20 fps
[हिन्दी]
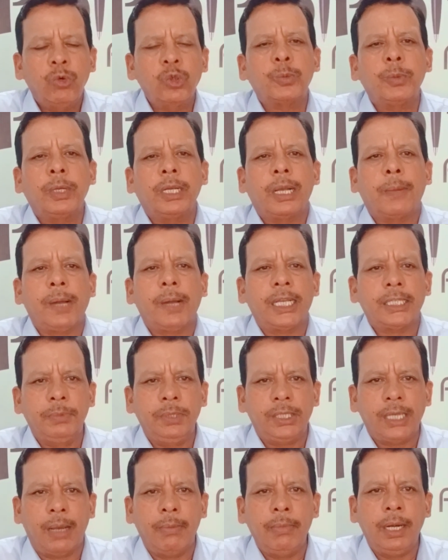उसमें कपास
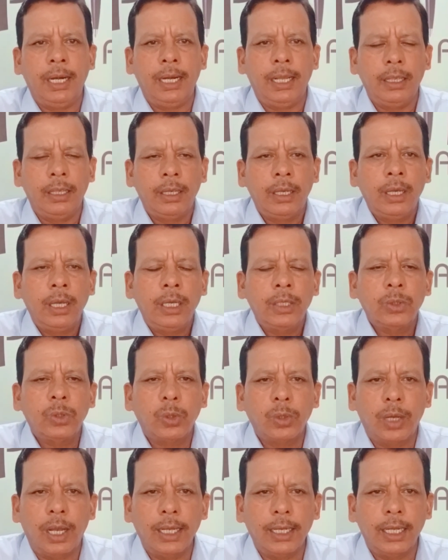भी शामिल है
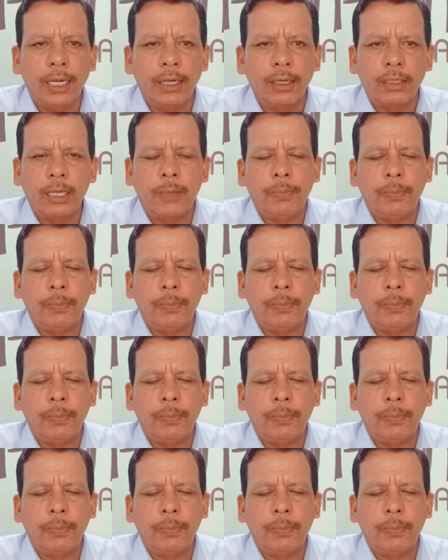तो अगर